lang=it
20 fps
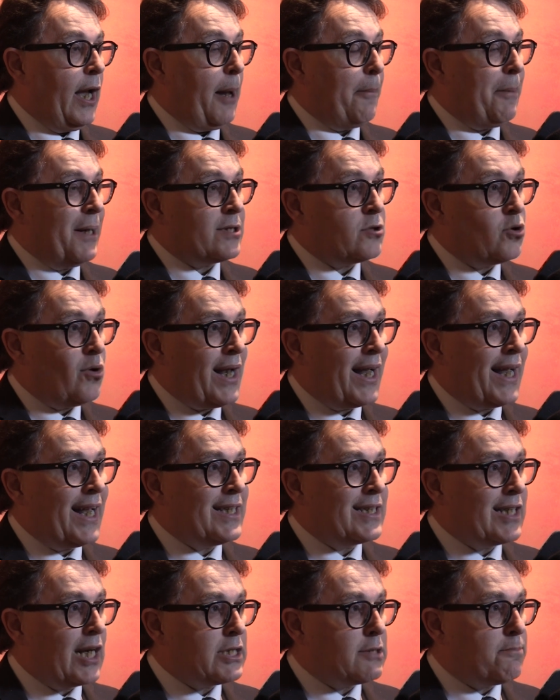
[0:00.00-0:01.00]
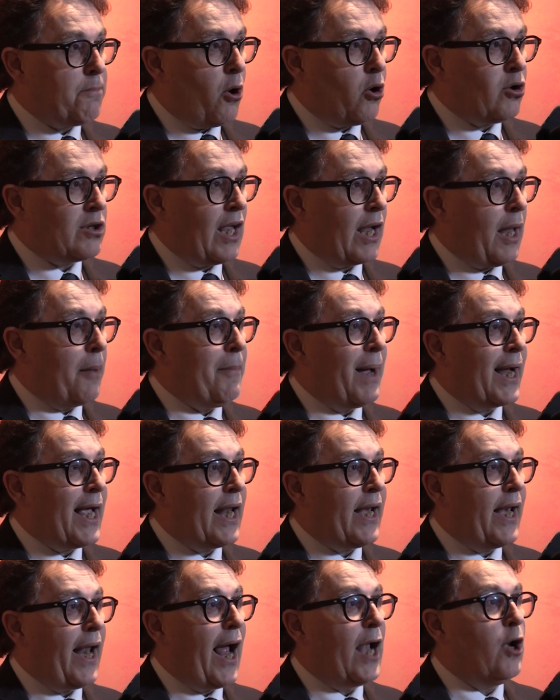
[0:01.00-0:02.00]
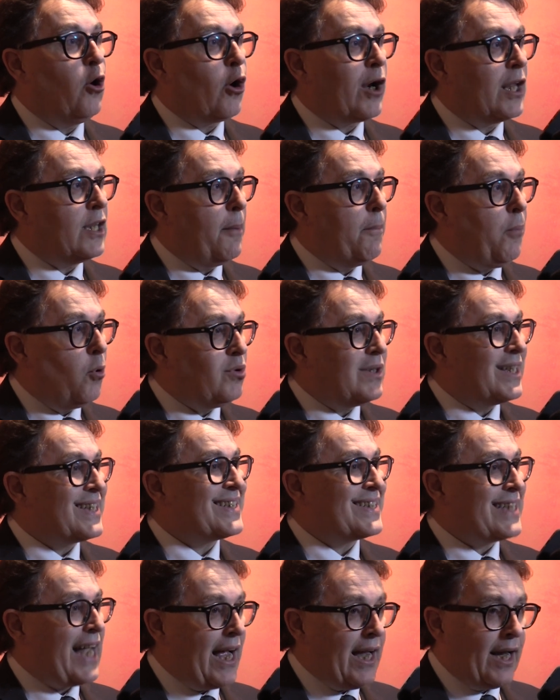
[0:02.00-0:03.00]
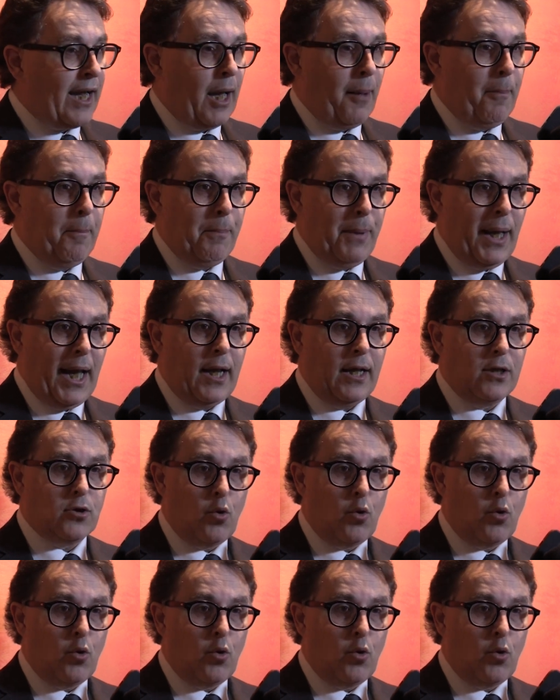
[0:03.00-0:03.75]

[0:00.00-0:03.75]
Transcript: la persona che trasporta, che magari all'ora di punta sta anche in piedi